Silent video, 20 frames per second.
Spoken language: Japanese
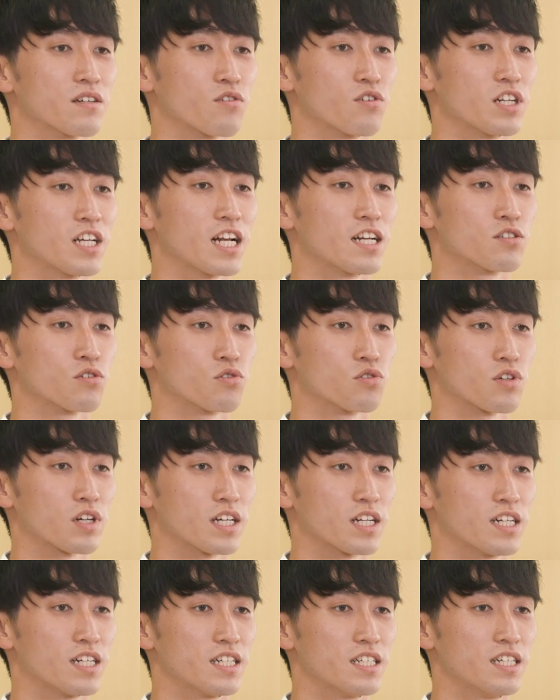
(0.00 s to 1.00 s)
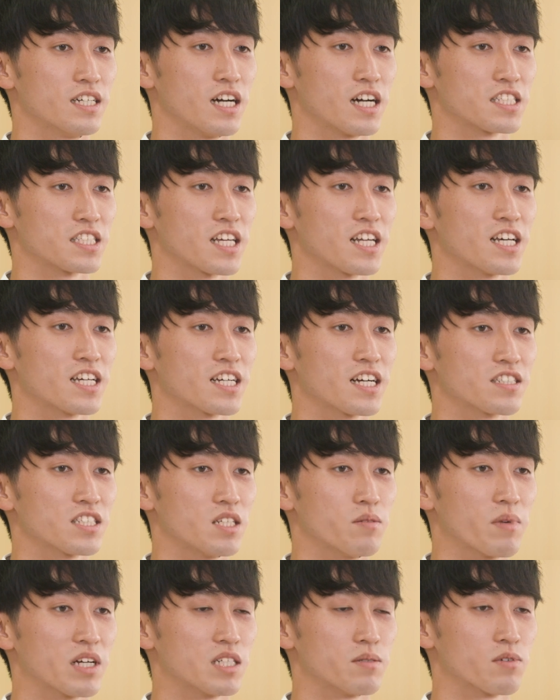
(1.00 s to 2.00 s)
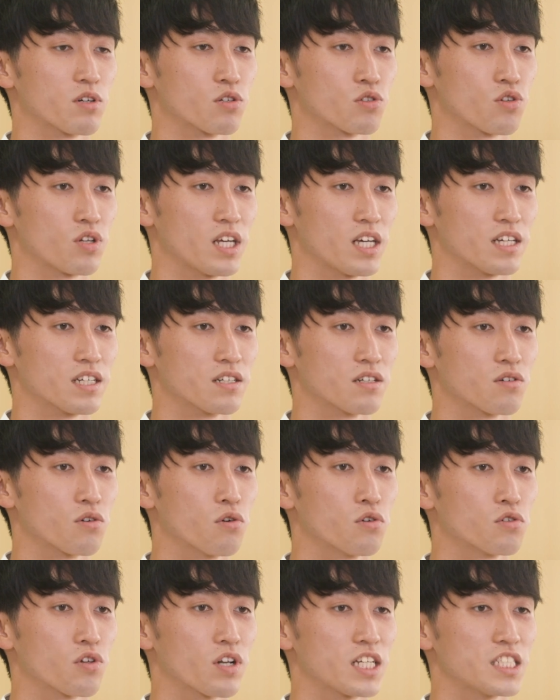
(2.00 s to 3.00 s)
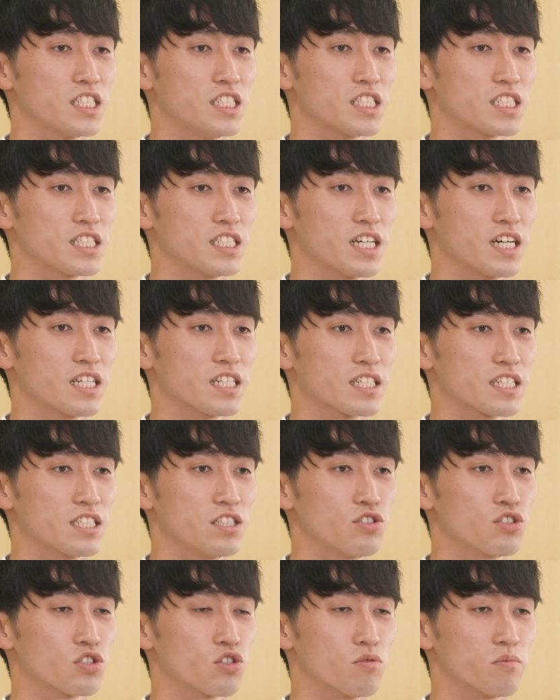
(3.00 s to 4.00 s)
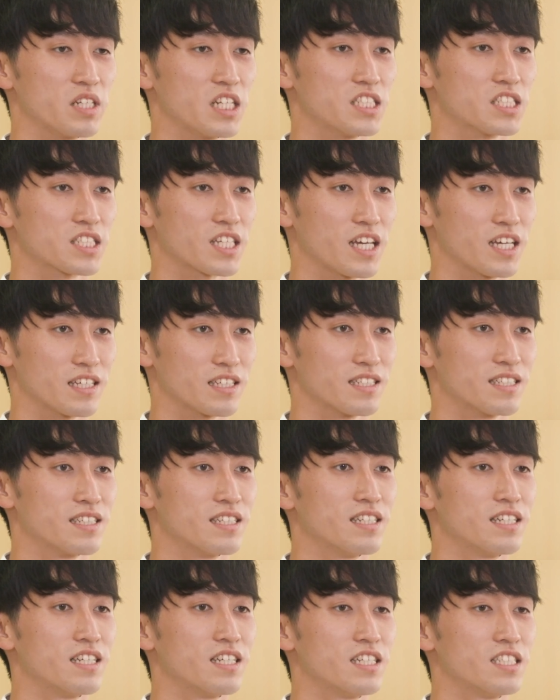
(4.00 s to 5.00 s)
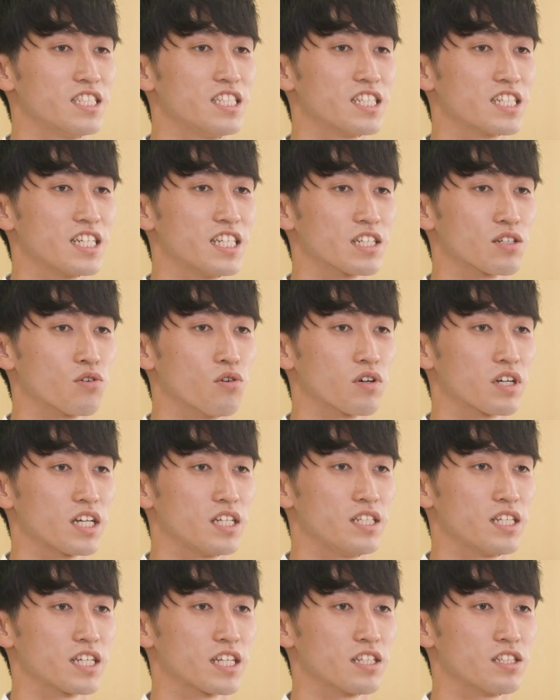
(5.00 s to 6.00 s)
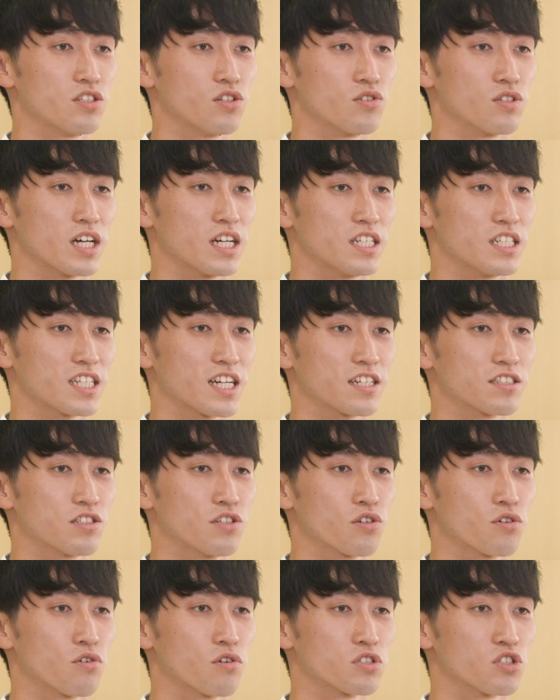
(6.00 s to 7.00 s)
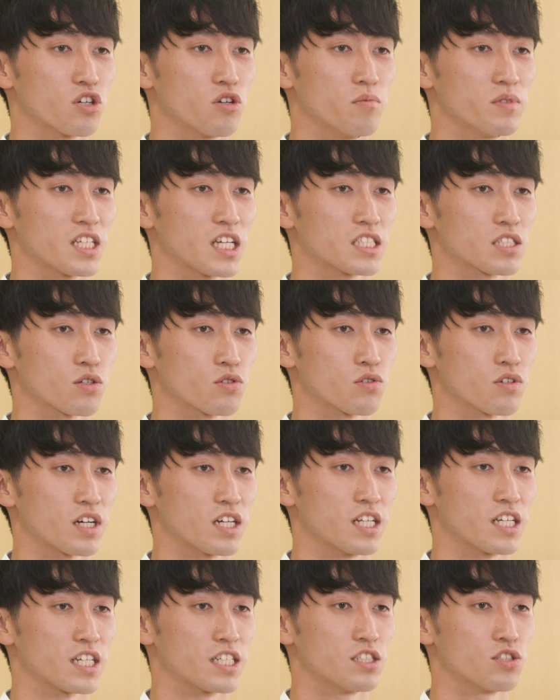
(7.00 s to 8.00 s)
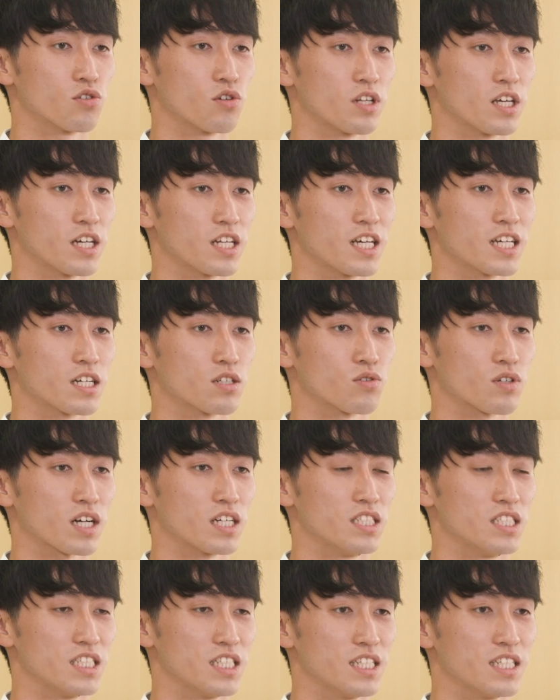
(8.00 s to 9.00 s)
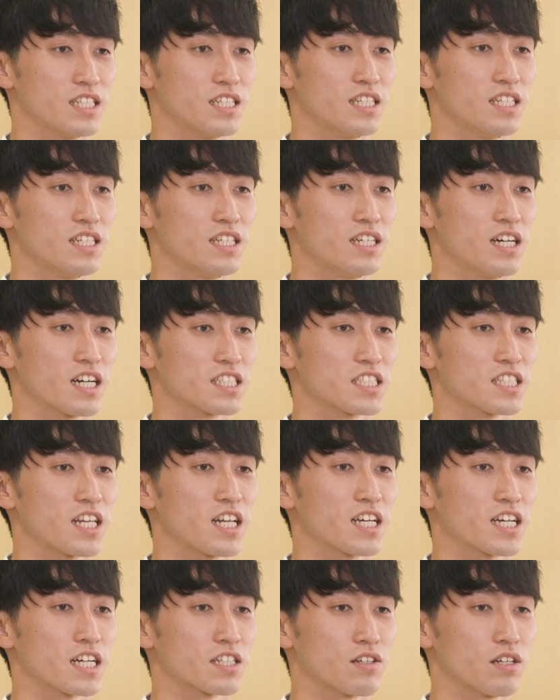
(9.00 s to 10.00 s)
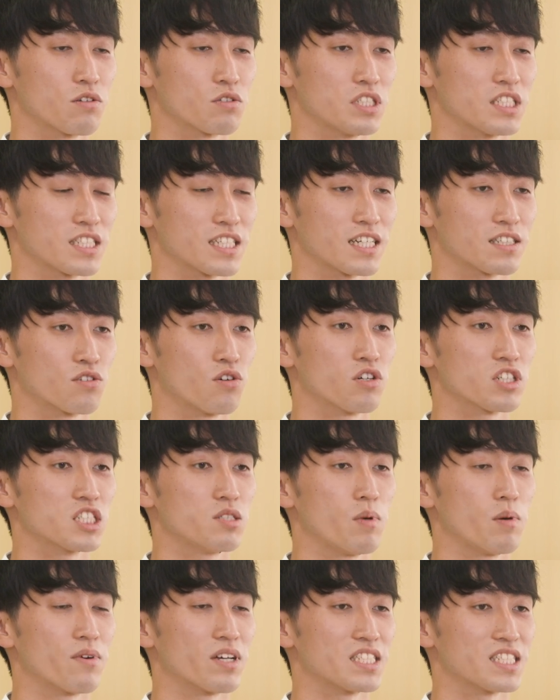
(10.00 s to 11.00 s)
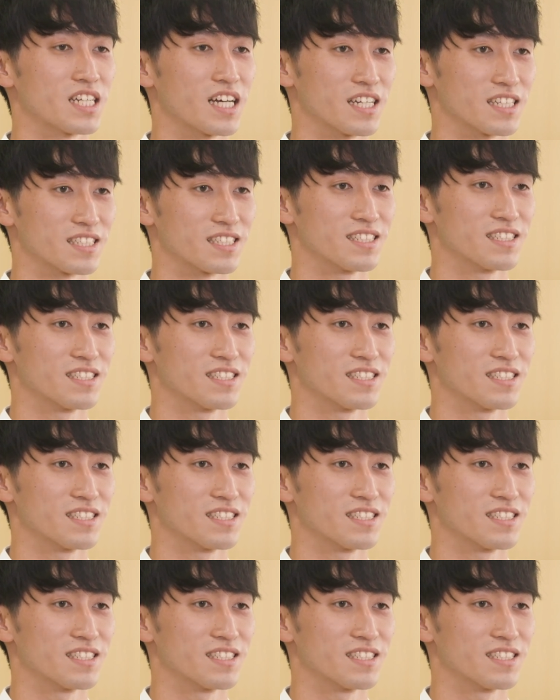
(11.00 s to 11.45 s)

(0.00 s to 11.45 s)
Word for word: これらのことから秋田大学で学ぶことで高度な知識や技術を身につけ地域に貢献できるような理学療法士を目指すことができるのではないかと感じ秋田大学への進学を決めました。